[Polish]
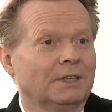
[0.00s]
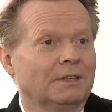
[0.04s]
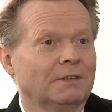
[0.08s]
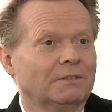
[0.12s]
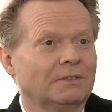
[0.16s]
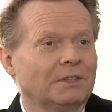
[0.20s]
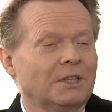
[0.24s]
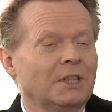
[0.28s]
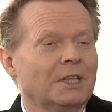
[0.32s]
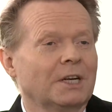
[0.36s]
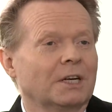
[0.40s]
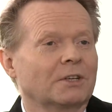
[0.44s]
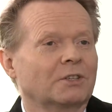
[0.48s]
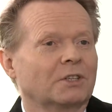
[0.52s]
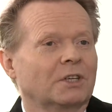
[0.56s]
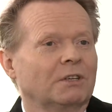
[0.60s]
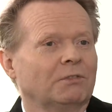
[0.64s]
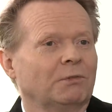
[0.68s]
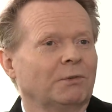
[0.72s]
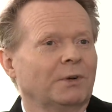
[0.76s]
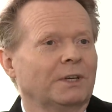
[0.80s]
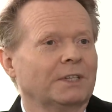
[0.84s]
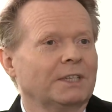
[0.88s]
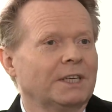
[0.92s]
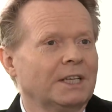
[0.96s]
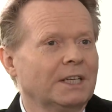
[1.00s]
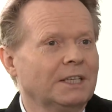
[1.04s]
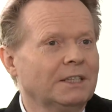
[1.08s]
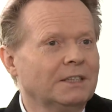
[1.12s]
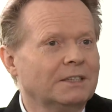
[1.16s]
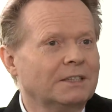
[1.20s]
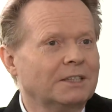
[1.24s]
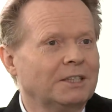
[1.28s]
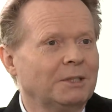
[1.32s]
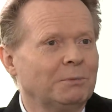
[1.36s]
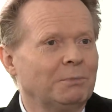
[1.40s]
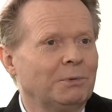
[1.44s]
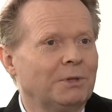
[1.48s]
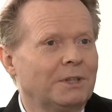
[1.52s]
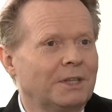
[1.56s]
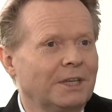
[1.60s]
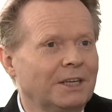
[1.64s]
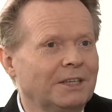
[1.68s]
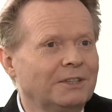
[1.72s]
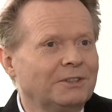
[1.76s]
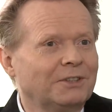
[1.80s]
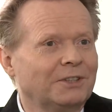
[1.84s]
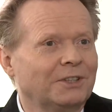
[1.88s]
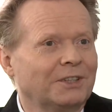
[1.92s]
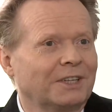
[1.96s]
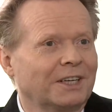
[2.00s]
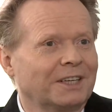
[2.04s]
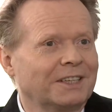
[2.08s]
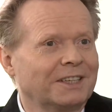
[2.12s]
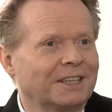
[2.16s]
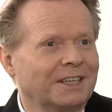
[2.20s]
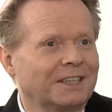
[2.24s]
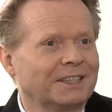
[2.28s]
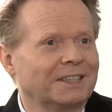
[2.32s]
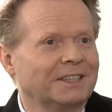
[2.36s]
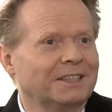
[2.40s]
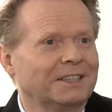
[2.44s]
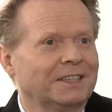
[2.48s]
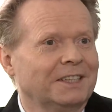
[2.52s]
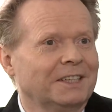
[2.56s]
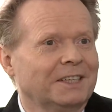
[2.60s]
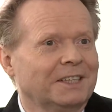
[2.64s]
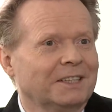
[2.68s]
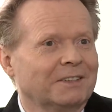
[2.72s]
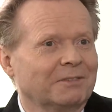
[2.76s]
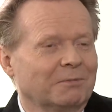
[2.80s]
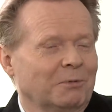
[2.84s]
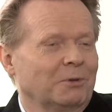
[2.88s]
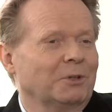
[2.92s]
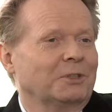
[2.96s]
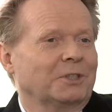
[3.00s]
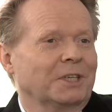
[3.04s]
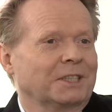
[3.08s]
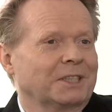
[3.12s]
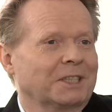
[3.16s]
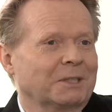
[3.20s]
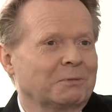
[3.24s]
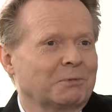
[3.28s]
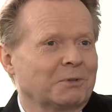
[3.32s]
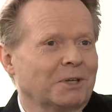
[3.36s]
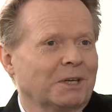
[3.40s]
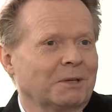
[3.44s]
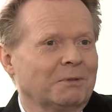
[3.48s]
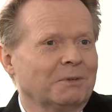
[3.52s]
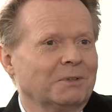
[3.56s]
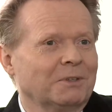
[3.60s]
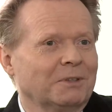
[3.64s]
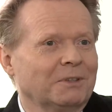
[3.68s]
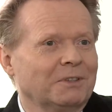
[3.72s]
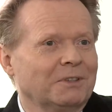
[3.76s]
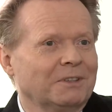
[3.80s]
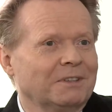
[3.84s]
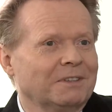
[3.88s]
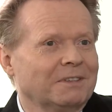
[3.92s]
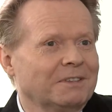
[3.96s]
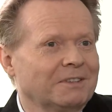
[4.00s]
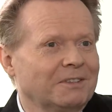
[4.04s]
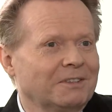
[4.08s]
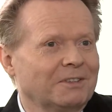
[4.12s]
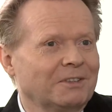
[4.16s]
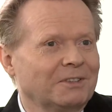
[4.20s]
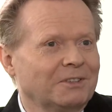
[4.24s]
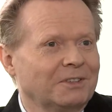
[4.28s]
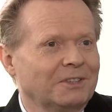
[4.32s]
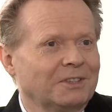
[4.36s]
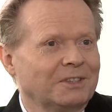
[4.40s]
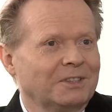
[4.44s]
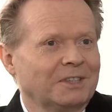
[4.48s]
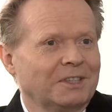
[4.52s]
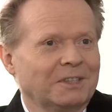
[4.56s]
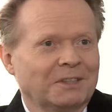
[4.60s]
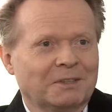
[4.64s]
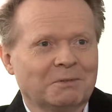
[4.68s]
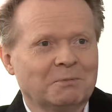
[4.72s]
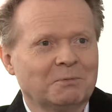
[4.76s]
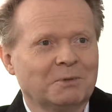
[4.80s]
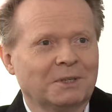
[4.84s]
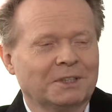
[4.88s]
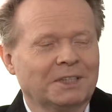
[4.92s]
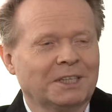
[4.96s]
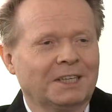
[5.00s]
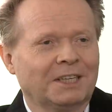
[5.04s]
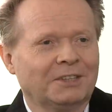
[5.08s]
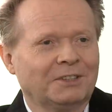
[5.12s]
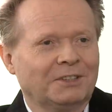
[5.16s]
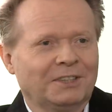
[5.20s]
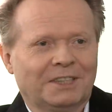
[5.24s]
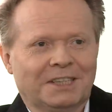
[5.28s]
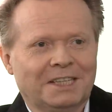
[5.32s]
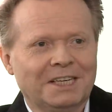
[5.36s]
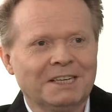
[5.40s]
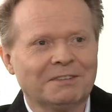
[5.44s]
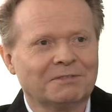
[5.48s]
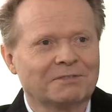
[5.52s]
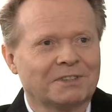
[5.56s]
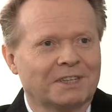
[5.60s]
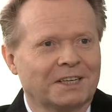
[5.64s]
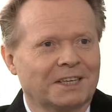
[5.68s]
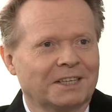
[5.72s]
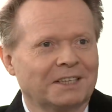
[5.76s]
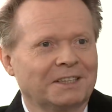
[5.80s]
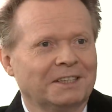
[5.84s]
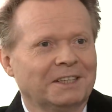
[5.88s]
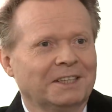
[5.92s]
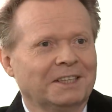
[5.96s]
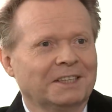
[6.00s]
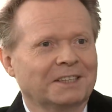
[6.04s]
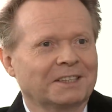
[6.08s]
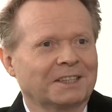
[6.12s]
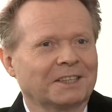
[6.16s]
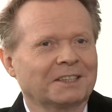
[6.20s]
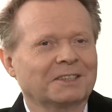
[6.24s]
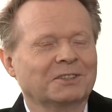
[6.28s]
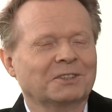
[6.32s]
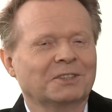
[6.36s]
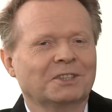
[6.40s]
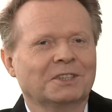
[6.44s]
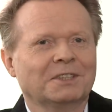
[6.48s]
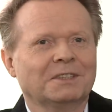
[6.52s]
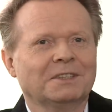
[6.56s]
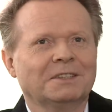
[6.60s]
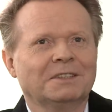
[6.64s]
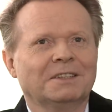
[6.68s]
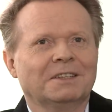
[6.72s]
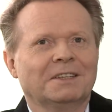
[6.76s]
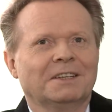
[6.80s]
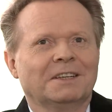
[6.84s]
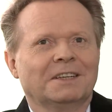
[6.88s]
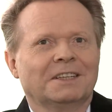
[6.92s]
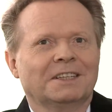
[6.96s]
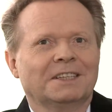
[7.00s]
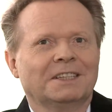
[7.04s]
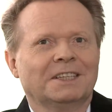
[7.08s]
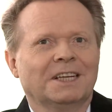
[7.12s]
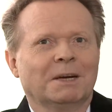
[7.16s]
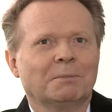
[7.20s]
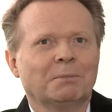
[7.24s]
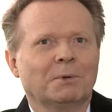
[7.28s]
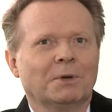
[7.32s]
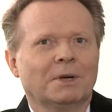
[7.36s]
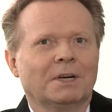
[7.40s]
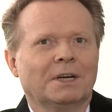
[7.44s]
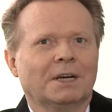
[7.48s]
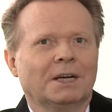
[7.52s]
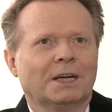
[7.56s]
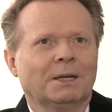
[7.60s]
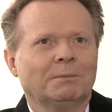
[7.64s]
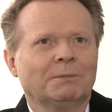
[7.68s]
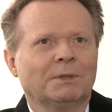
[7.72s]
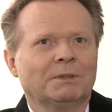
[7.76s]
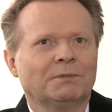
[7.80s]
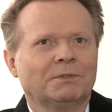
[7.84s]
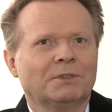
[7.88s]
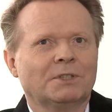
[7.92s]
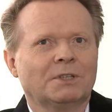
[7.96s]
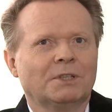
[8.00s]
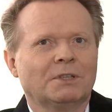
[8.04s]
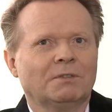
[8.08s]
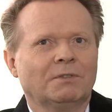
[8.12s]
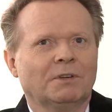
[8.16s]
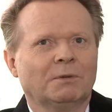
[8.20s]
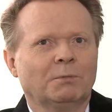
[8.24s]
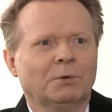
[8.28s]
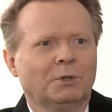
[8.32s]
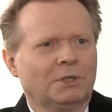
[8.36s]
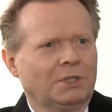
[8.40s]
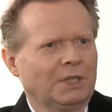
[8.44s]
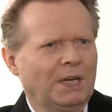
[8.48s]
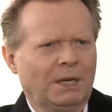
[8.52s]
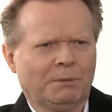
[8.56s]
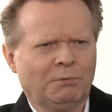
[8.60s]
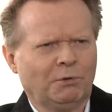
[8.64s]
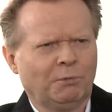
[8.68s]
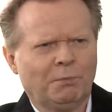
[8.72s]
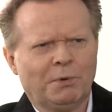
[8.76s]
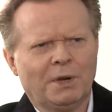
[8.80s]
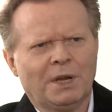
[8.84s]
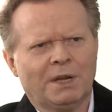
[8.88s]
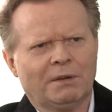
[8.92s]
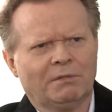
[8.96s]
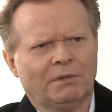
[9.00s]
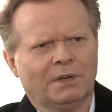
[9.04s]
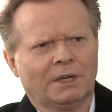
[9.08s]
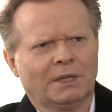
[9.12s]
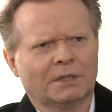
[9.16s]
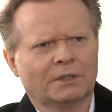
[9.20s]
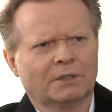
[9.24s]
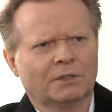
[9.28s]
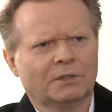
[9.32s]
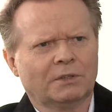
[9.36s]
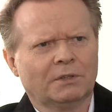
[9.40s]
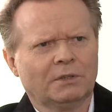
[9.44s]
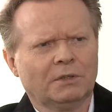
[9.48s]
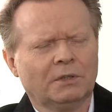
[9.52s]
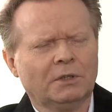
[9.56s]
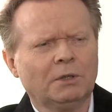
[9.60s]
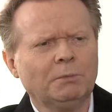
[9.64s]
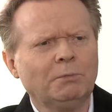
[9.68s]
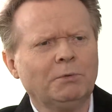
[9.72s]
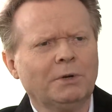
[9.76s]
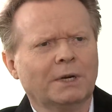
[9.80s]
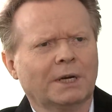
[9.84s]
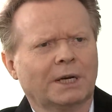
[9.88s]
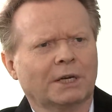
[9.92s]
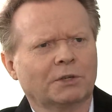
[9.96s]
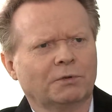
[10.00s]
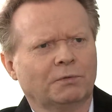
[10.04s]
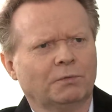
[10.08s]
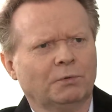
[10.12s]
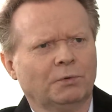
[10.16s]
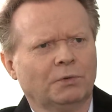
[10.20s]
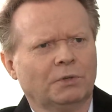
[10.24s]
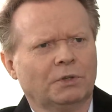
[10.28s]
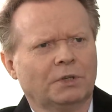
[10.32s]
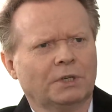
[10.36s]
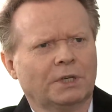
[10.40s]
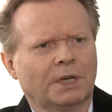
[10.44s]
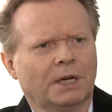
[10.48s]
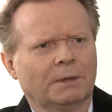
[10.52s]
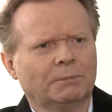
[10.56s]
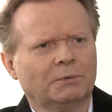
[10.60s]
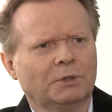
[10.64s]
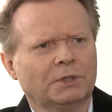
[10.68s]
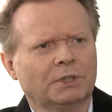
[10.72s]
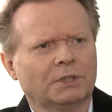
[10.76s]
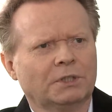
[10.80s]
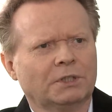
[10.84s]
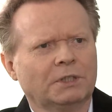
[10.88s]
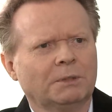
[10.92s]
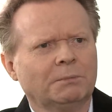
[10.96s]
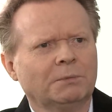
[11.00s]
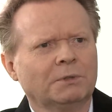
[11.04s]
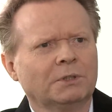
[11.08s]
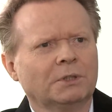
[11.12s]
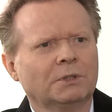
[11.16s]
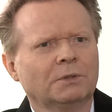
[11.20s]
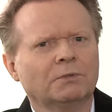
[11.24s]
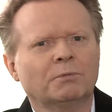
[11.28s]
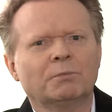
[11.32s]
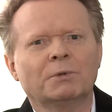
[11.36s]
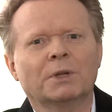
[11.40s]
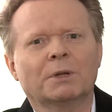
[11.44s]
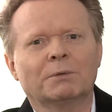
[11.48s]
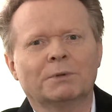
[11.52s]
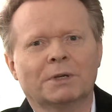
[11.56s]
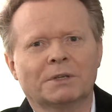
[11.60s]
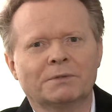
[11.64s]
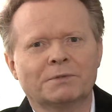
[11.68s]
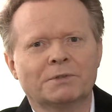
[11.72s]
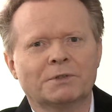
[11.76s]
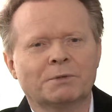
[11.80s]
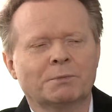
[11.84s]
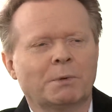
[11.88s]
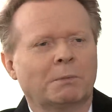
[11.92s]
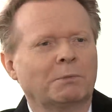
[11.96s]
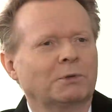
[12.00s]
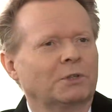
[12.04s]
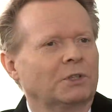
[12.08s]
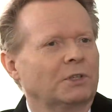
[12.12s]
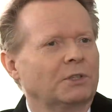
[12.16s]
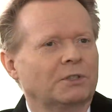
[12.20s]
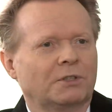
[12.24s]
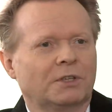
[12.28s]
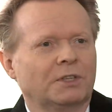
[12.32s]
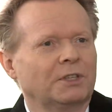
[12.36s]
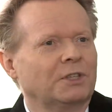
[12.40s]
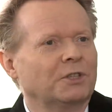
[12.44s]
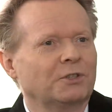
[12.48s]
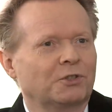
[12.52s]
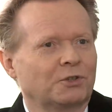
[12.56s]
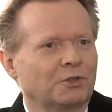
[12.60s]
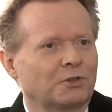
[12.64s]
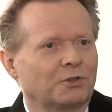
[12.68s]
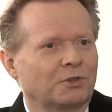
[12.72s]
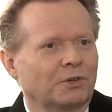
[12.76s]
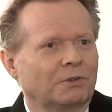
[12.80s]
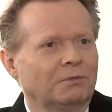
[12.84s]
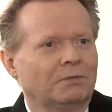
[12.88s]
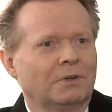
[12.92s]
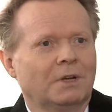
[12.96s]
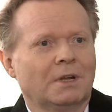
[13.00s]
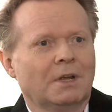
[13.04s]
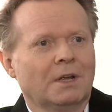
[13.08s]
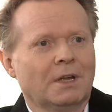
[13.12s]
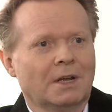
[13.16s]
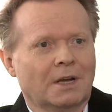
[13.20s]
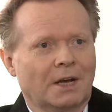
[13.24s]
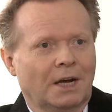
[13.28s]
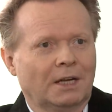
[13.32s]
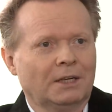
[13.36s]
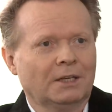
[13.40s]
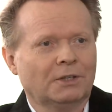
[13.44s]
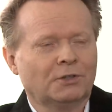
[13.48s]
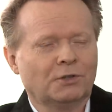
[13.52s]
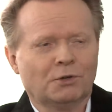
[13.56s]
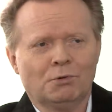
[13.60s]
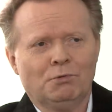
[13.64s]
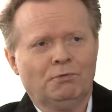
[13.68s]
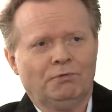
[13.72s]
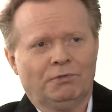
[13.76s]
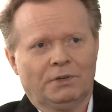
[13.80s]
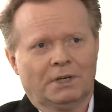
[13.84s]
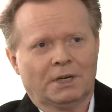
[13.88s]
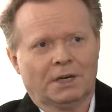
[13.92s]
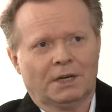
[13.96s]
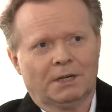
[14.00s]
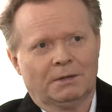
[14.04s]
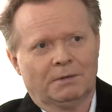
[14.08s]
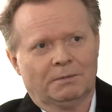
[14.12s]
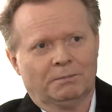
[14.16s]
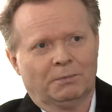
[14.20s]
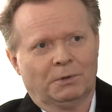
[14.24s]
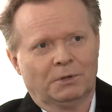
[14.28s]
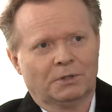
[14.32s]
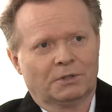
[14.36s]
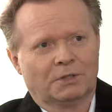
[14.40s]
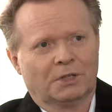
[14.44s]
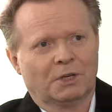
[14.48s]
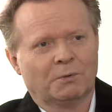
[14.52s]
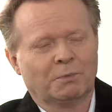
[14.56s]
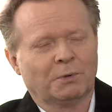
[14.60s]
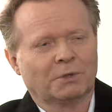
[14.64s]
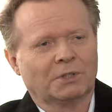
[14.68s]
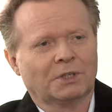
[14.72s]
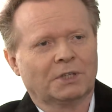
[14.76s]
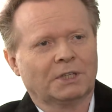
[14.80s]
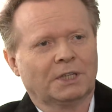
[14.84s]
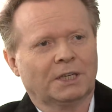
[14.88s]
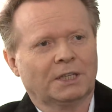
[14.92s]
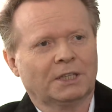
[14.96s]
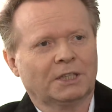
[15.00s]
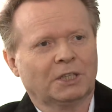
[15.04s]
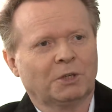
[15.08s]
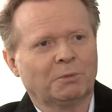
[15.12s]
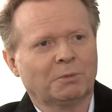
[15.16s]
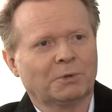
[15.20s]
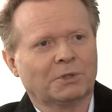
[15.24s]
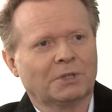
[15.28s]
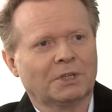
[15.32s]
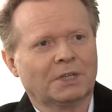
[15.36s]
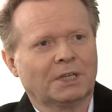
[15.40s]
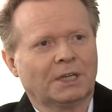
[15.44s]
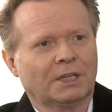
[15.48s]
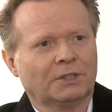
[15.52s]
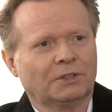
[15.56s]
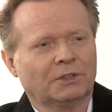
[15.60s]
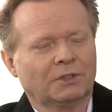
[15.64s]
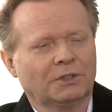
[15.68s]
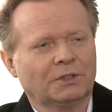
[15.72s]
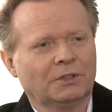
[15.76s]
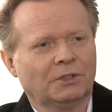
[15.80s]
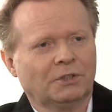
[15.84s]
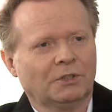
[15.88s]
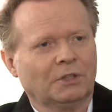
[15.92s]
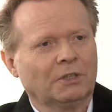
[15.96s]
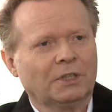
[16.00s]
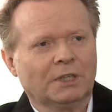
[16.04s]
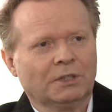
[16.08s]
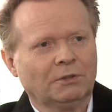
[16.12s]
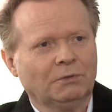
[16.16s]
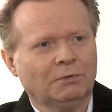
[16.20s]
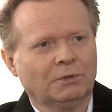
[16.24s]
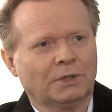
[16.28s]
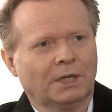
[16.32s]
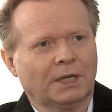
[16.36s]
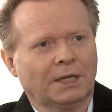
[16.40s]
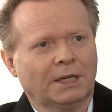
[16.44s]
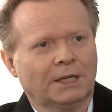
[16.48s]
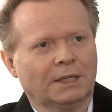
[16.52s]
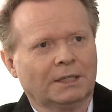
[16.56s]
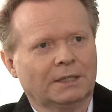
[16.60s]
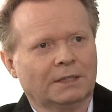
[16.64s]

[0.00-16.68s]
Cydreczko był angielski, Beatlesi i tak dalej. W moich czasach przynajmniej rosyjski to była taka średniawka. Także ja pojechałem na festiwal, bo chciałem śpiewać. No to była jakaś furtka. Przecież nie będę tu wymieniał nazwisk, bo może nie sobie nie życzą, ale czołówka polskich piosenkarek i piosenkarzy to jest Zielona Góra.